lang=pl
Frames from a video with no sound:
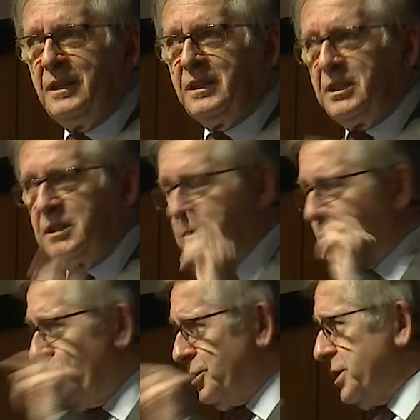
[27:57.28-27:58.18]
Kiedy
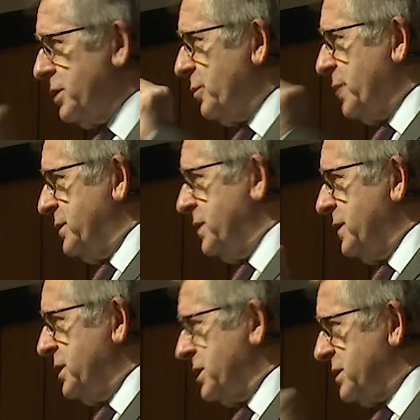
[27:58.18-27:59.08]
urodzi się to
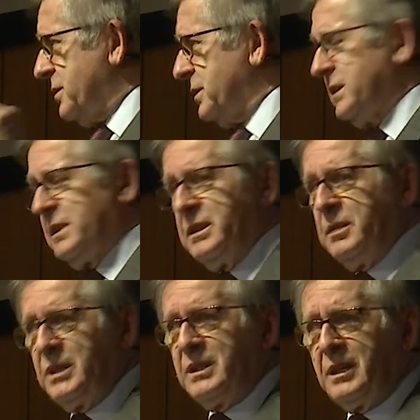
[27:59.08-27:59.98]
prawdziwe dziecko na
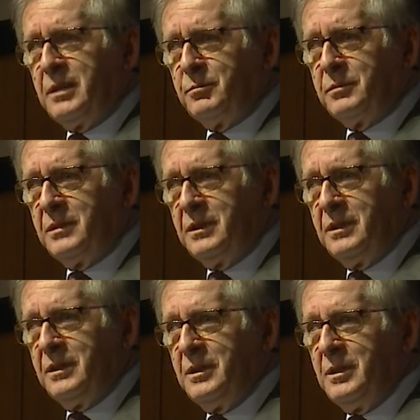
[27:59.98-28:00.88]
terenie Betlejem,
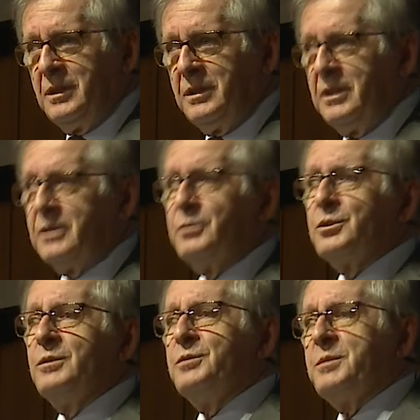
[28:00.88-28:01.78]

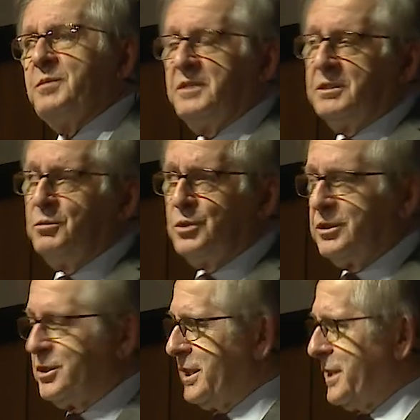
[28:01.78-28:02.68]
niektórzy ludzie powiedzą, już
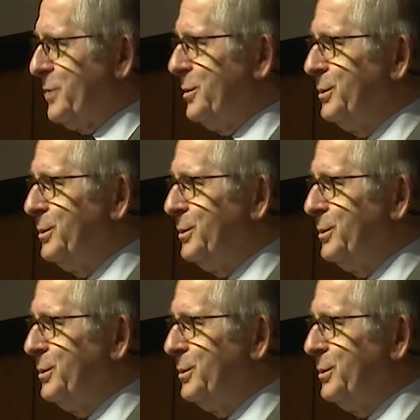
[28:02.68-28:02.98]
coś takiego